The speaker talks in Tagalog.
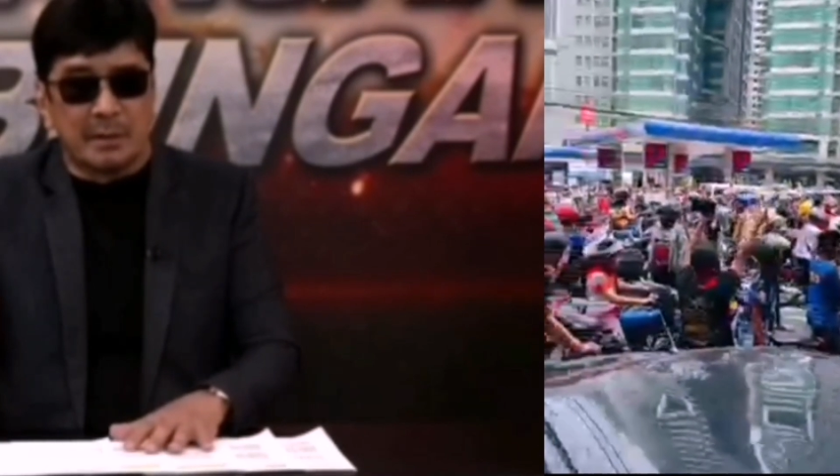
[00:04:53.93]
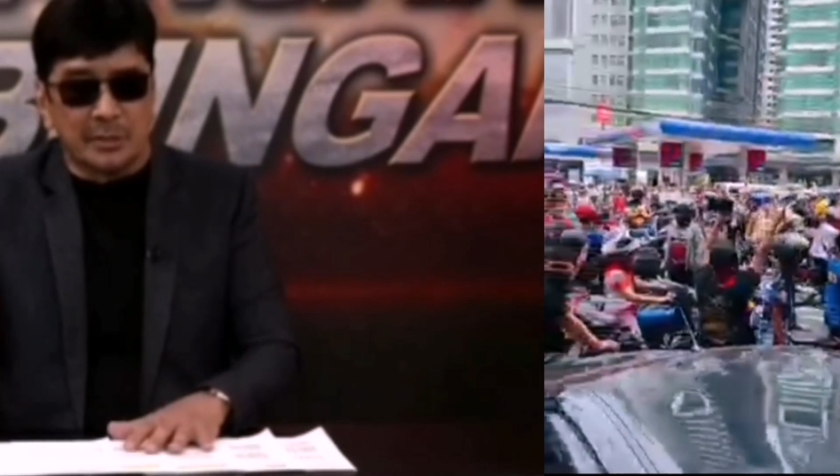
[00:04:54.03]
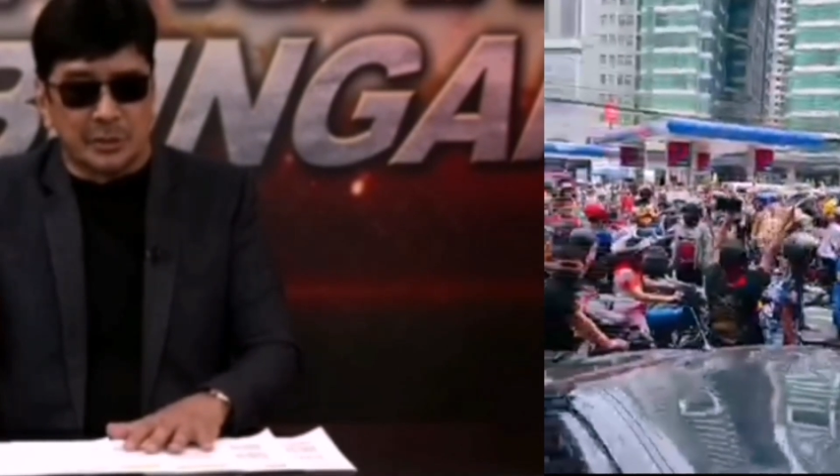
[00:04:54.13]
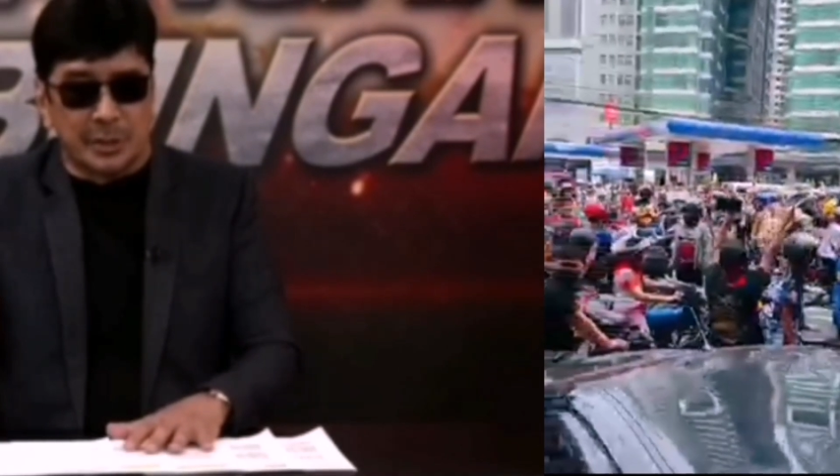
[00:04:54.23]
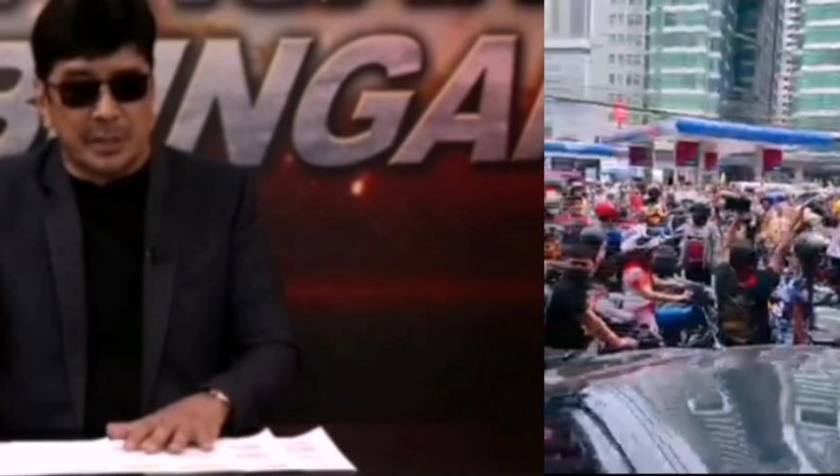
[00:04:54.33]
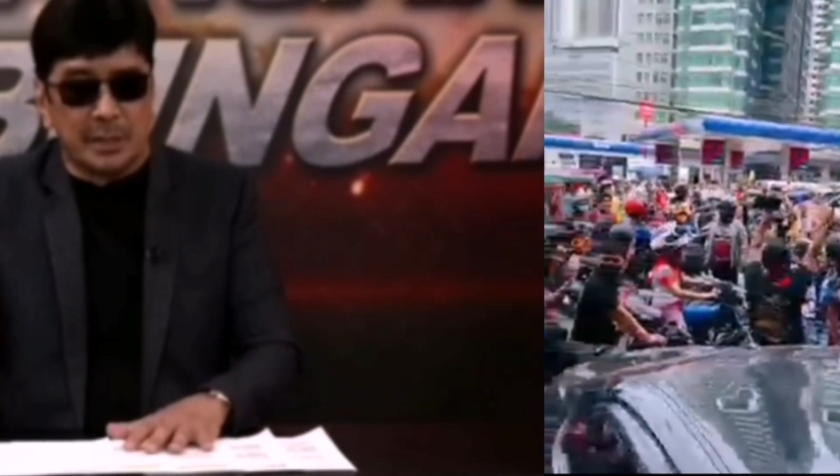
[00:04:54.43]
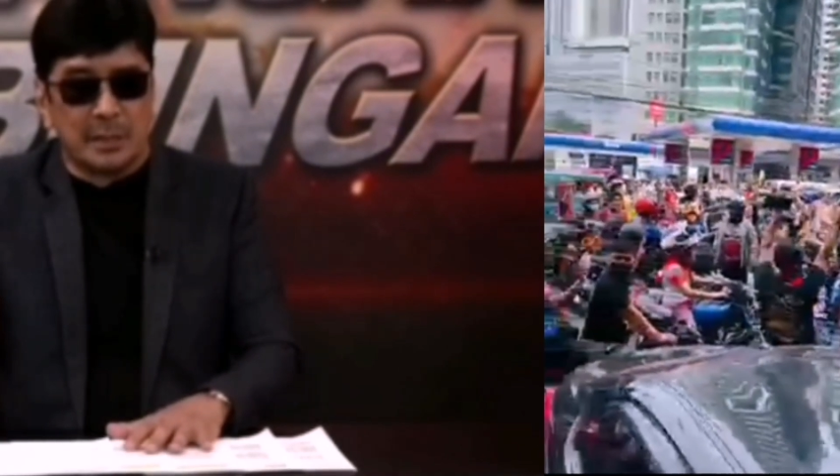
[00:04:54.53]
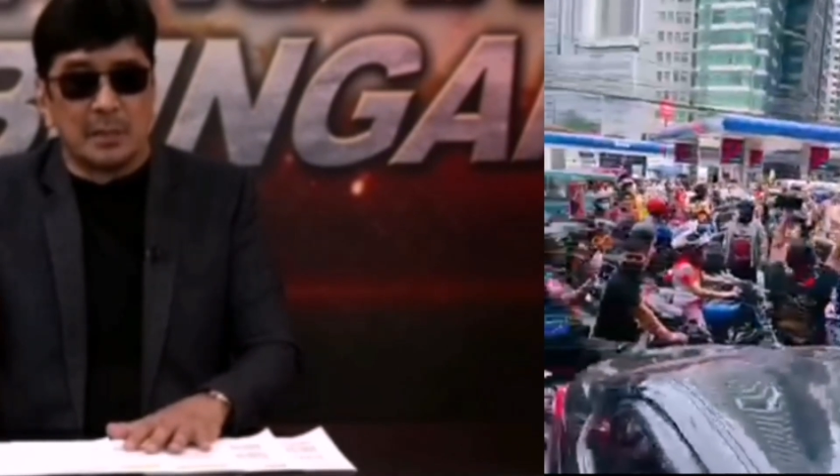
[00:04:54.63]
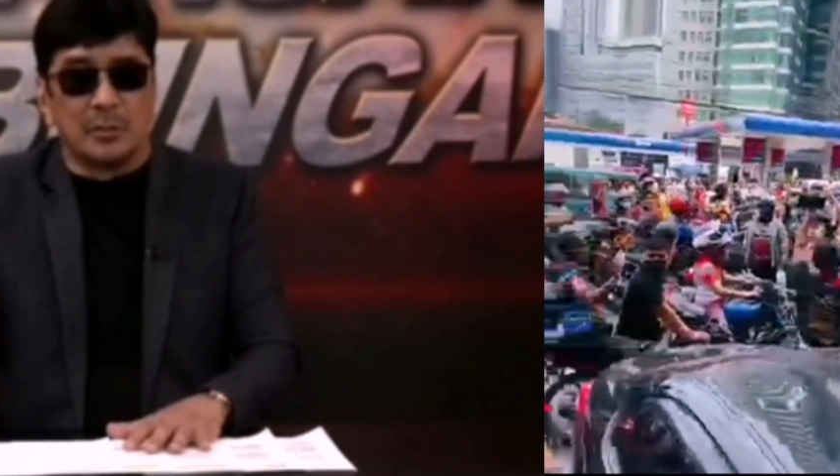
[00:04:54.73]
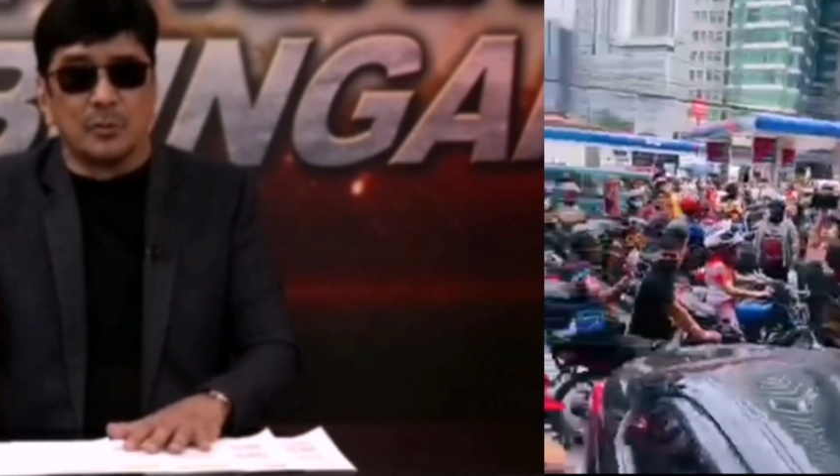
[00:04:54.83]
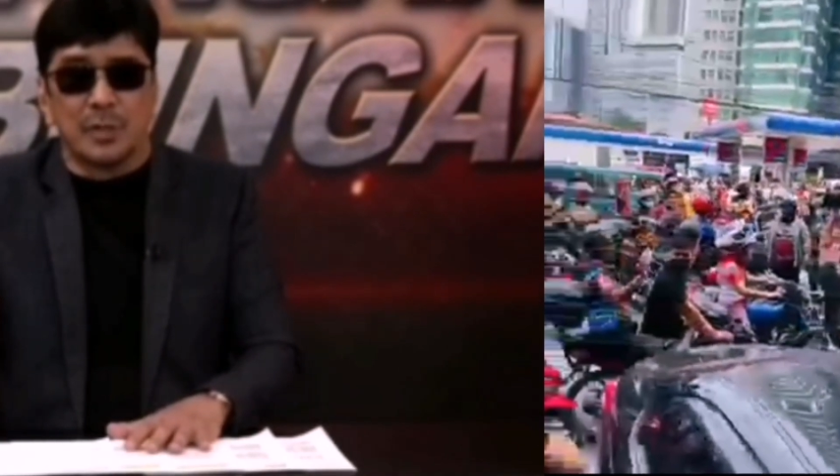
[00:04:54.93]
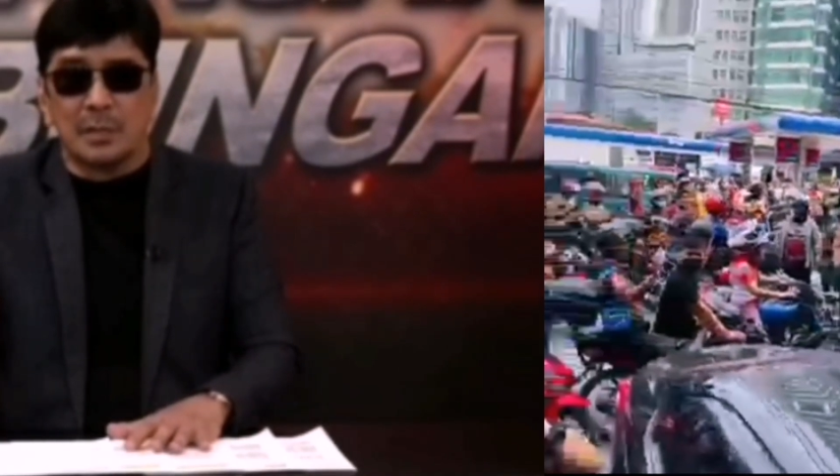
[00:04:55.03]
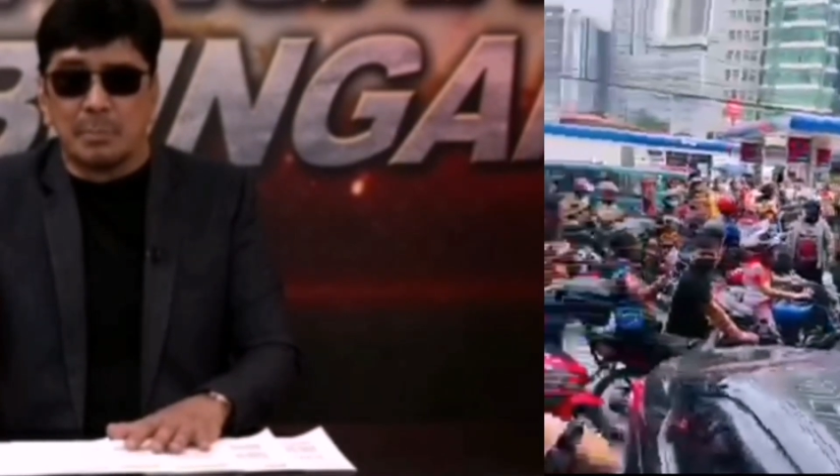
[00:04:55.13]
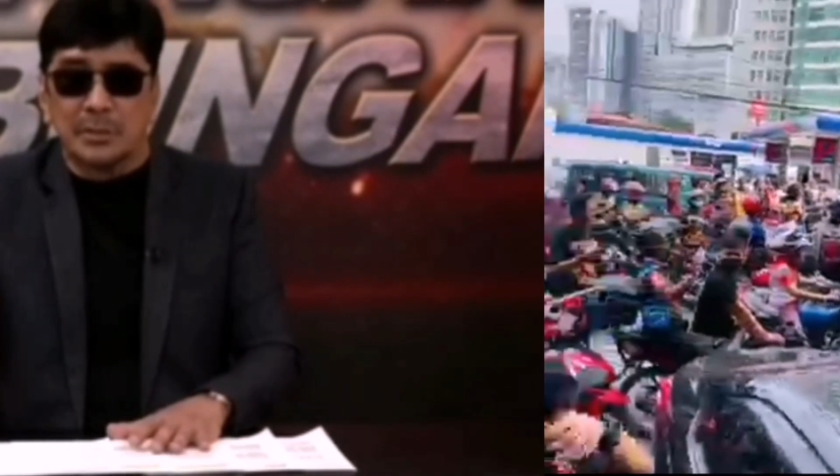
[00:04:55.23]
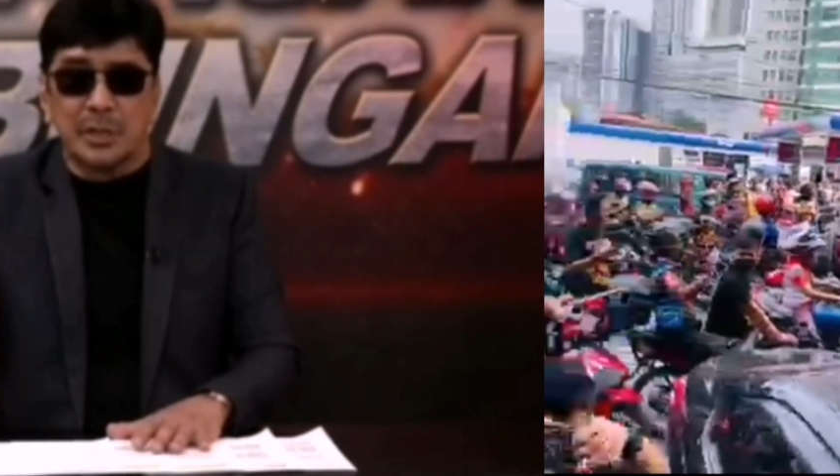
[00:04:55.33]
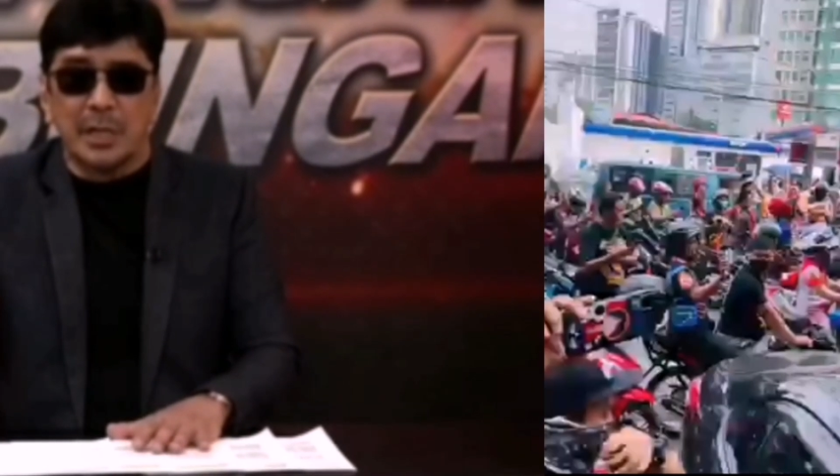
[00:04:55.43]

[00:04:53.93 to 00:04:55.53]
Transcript: kasi yung iba